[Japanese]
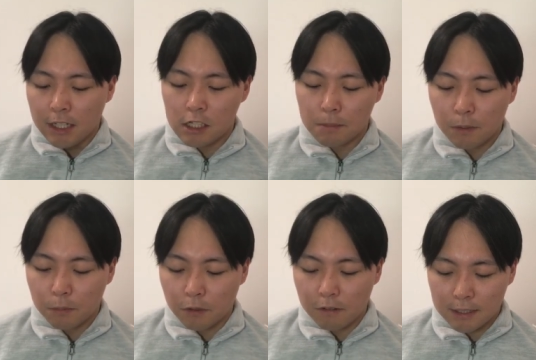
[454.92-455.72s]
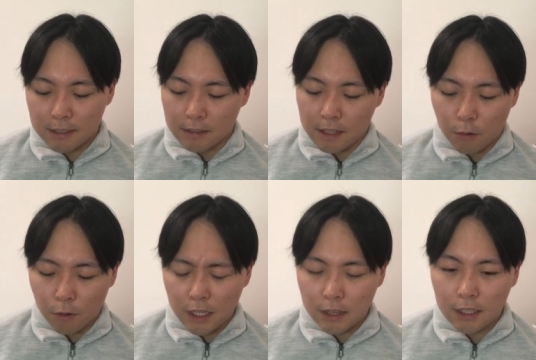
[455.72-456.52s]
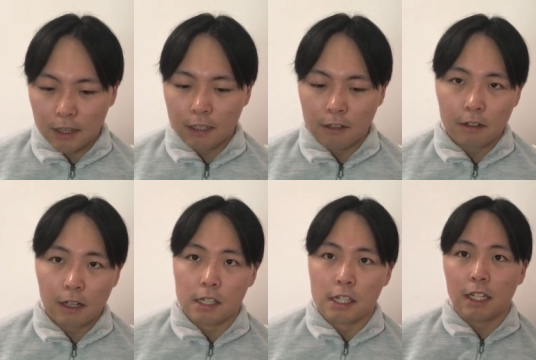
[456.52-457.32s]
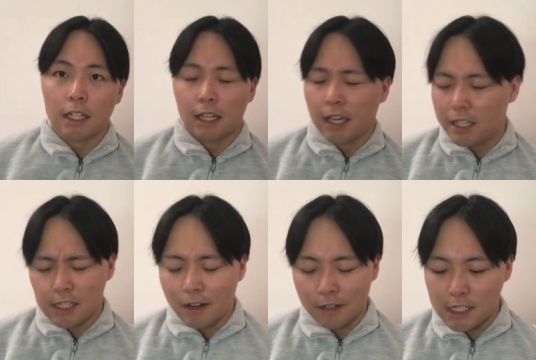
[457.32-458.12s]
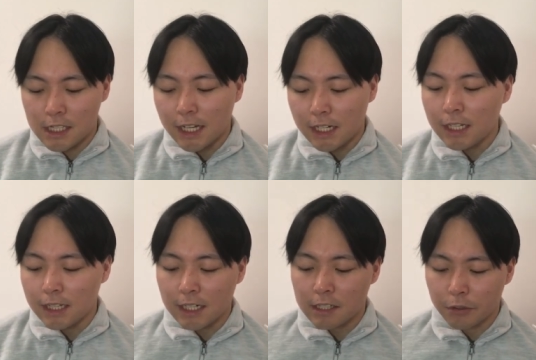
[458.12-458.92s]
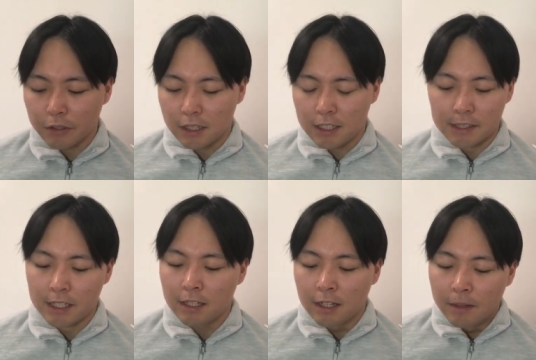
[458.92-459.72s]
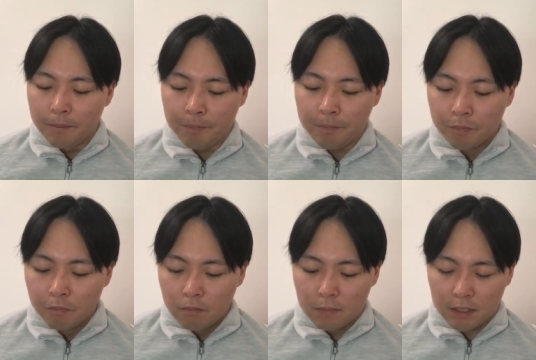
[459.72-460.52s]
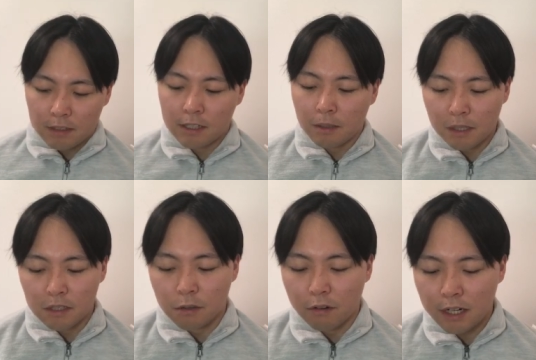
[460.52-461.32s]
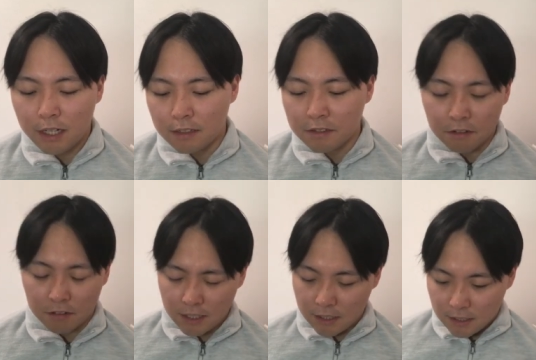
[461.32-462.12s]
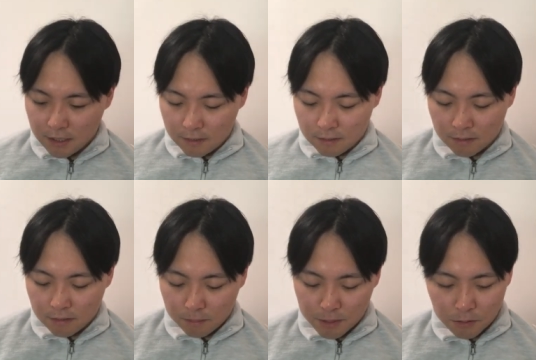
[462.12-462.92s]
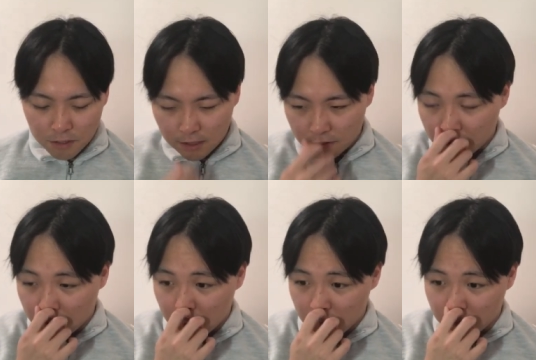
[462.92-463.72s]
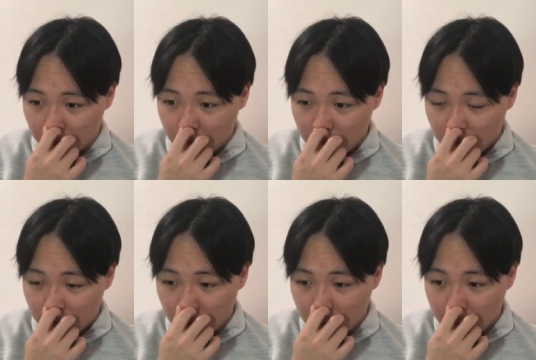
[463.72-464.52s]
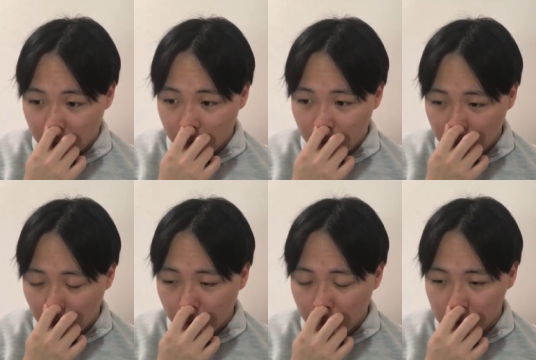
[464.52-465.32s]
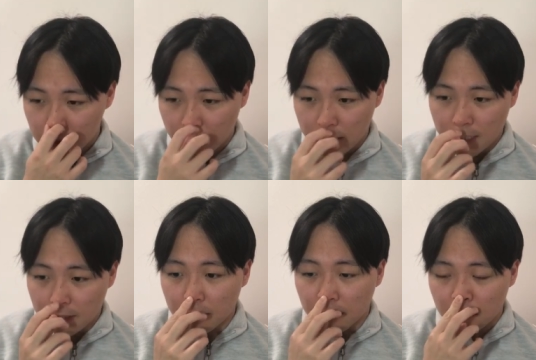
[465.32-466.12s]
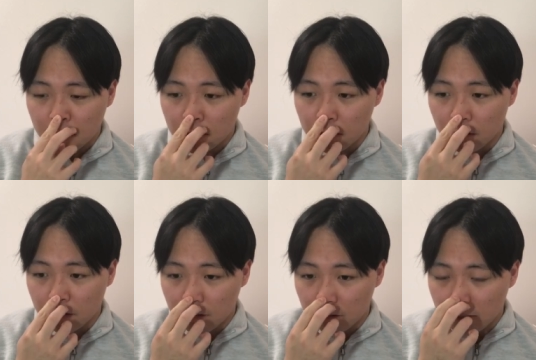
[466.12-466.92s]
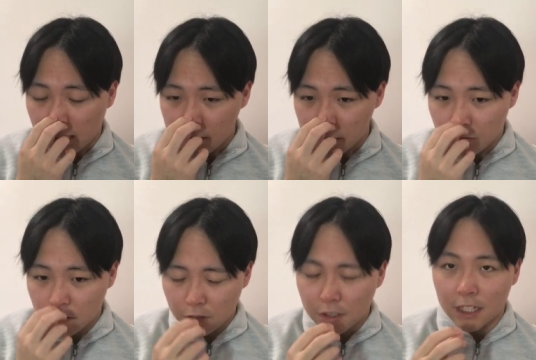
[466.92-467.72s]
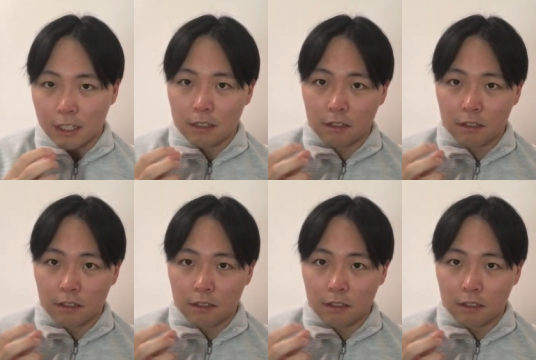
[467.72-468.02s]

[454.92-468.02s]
一番フォロワー数が多かったっていう風な時期に、えー、じゃあ事態になりそうですね。うん。まあなんせまあしょうがないですけどね。うん。まあしょうがないっていうか、その、何結果だけ見たらしょうがないけど、その内情とか、